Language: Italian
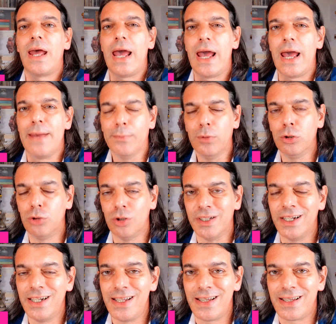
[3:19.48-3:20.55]
è molto
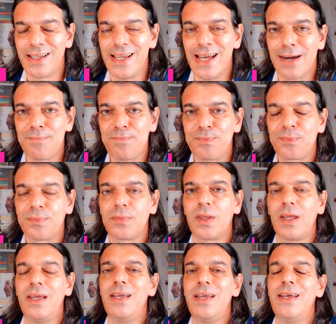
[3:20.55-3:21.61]
di nicchia
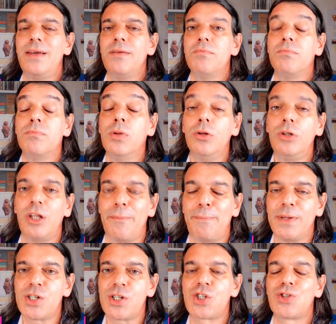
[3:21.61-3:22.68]
e molte
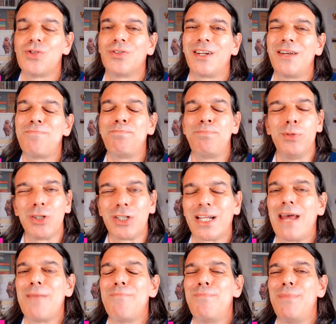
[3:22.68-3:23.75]
persone
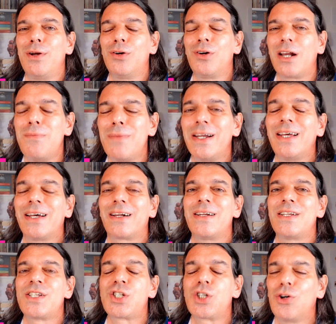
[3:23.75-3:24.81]
potrebbero
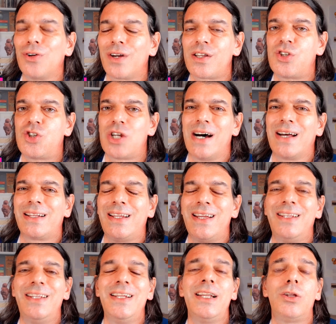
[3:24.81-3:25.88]
rimanerne scoraggiate,
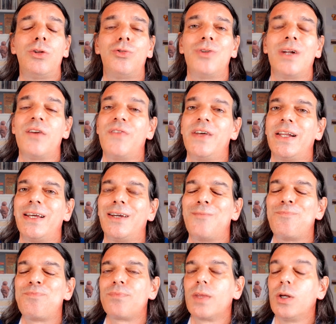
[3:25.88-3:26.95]
addirittura
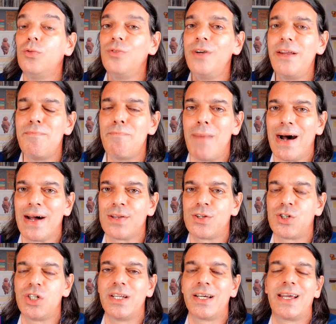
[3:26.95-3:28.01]
avere
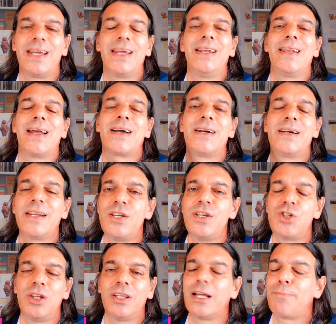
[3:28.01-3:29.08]
un'immagine che la
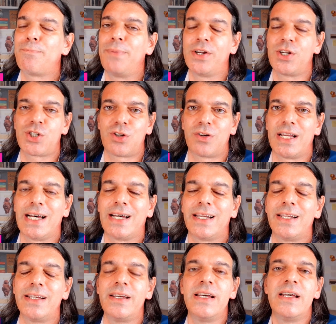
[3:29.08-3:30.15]
crescita
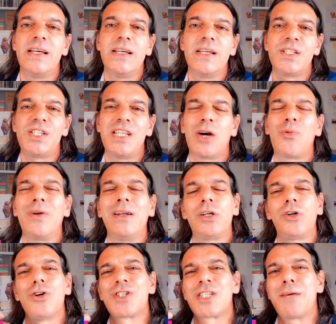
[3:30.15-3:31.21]
personale sia
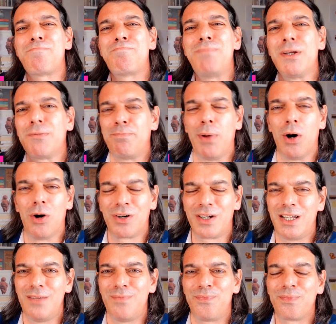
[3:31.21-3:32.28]
qualcosa per
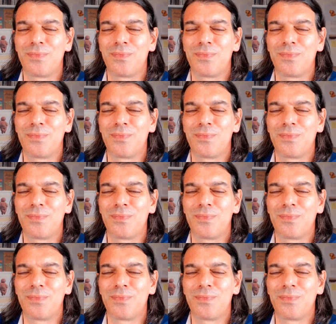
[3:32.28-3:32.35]
pochi,